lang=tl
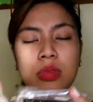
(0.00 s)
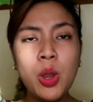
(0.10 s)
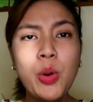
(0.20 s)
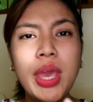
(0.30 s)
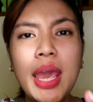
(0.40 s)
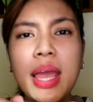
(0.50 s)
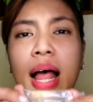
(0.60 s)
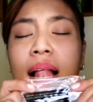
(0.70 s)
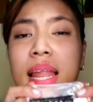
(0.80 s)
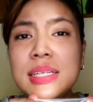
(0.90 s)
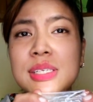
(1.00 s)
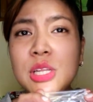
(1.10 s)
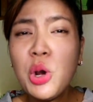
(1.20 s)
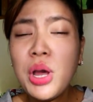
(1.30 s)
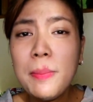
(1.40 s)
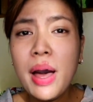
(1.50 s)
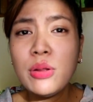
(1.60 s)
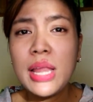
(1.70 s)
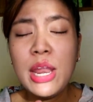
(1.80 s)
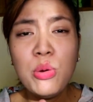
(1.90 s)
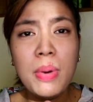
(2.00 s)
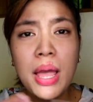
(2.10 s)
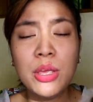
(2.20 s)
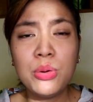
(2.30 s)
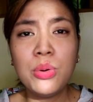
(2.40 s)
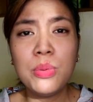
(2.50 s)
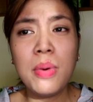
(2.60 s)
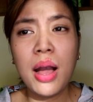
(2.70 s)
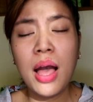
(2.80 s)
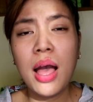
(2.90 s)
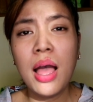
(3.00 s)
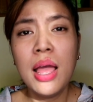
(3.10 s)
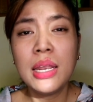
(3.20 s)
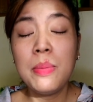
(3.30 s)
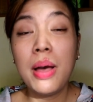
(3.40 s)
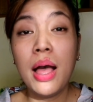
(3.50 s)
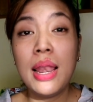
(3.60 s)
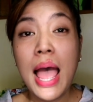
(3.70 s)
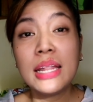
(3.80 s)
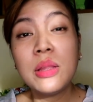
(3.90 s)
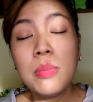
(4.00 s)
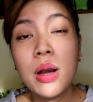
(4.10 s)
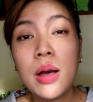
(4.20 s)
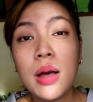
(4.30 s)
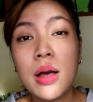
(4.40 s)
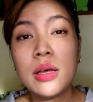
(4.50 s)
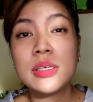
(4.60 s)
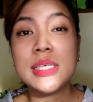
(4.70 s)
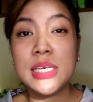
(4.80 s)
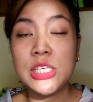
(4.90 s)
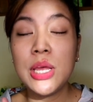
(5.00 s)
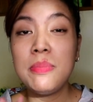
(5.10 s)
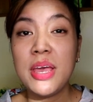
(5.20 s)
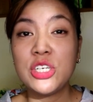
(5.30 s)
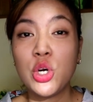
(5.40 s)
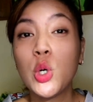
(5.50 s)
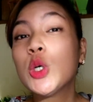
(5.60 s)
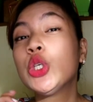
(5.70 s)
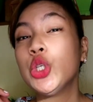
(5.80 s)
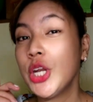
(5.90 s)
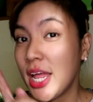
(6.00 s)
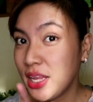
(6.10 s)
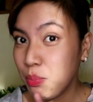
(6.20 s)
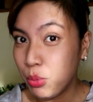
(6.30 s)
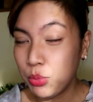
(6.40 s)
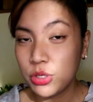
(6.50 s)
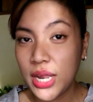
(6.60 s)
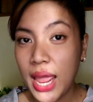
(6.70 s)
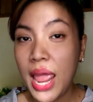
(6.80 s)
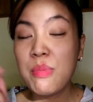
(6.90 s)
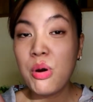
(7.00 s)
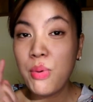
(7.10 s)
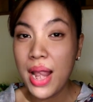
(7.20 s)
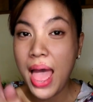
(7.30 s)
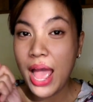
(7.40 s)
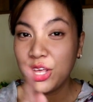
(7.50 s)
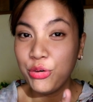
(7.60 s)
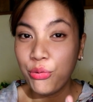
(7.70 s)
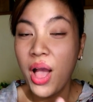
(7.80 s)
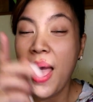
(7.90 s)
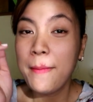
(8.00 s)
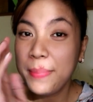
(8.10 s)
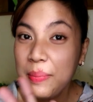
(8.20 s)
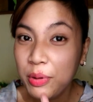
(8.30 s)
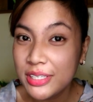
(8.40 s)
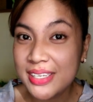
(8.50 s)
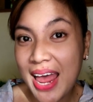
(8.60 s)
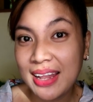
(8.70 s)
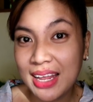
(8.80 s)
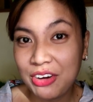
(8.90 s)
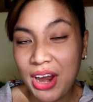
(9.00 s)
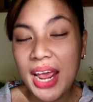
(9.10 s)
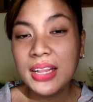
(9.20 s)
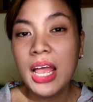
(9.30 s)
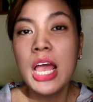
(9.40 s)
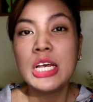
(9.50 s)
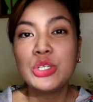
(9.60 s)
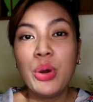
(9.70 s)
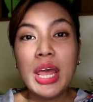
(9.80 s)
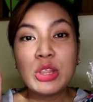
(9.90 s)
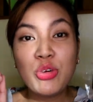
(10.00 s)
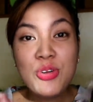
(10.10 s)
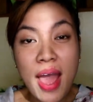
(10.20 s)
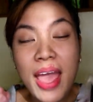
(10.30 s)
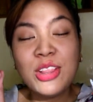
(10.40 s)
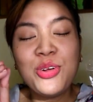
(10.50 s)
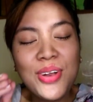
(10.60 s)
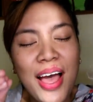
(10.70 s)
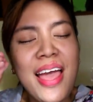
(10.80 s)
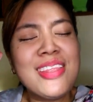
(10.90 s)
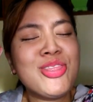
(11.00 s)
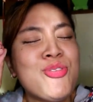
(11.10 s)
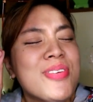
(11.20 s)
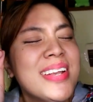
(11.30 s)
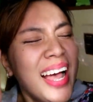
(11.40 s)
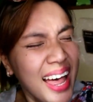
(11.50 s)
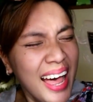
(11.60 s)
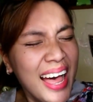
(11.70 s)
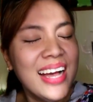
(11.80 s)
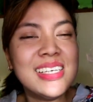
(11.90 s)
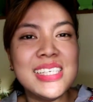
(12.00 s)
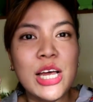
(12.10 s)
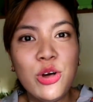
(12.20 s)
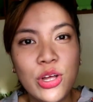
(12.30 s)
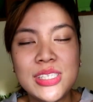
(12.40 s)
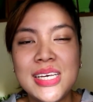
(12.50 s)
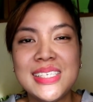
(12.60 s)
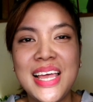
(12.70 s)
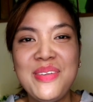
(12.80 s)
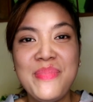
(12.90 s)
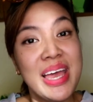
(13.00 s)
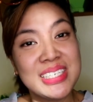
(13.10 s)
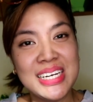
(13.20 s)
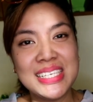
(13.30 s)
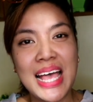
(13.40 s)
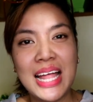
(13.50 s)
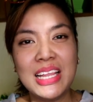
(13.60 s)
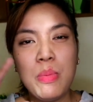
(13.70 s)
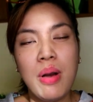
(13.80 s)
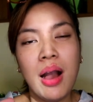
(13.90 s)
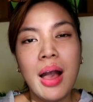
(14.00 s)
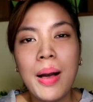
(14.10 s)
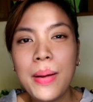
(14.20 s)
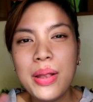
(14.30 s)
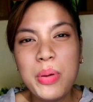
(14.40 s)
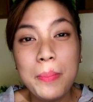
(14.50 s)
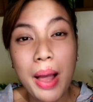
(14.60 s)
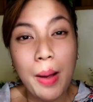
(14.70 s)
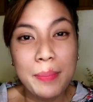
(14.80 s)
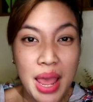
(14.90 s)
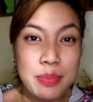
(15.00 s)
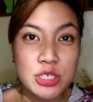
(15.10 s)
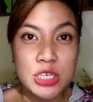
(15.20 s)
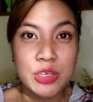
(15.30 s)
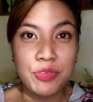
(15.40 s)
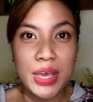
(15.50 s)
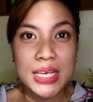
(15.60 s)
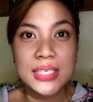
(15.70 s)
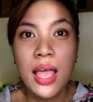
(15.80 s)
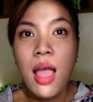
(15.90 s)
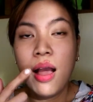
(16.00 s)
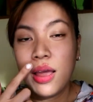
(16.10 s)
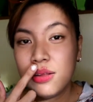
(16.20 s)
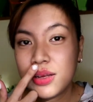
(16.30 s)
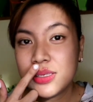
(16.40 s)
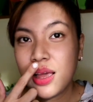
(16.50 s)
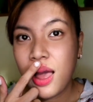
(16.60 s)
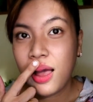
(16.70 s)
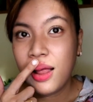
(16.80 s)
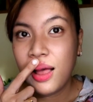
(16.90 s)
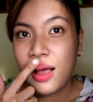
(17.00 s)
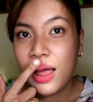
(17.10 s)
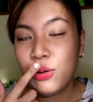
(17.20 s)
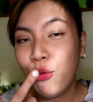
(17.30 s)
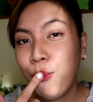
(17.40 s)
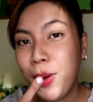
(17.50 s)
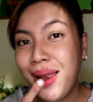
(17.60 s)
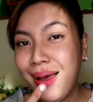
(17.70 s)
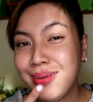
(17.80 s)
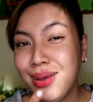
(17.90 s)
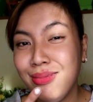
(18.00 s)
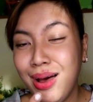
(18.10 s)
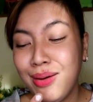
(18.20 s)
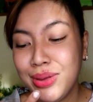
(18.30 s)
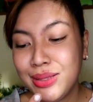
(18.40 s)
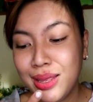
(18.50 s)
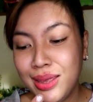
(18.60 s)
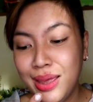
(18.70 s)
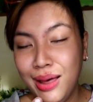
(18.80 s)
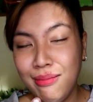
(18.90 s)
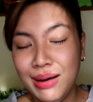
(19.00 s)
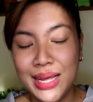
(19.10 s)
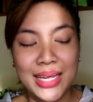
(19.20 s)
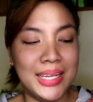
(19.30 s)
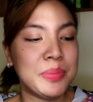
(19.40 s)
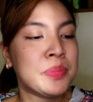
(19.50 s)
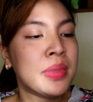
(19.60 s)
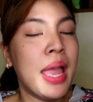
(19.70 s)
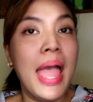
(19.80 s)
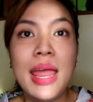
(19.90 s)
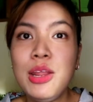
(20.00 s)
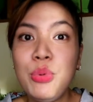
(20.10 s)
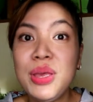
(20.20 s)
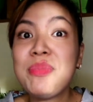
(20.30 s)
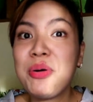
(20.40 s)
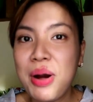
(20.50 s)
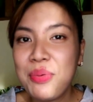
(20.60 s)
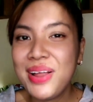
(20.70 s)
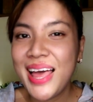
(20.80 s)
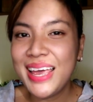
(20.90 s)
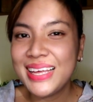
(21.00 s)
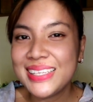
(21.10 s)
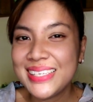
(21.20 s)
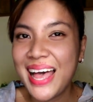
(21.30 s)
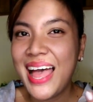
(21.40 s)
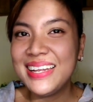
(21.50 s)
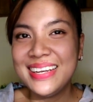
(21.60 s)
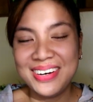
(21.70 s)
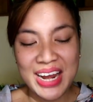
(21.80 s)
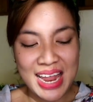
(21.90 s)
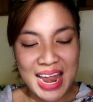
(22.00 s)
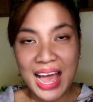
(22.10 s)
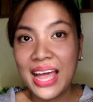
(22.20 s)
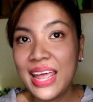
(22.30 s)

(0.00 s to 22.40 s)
Okay, let's talk about ano ba yung mga, di ba, lahat ng mga CC and Veshico gusto natin pumuti and mawala yung pimples natin, right? So, eto na, eto na, eto na ang sagot si Sien Beshi sa ating mga, ano yung mga blemishes sa face. Ngayon kasi kaka, ano pa lang, di ba? May tigyawan. Anyway, mawawala yan sa Anderella.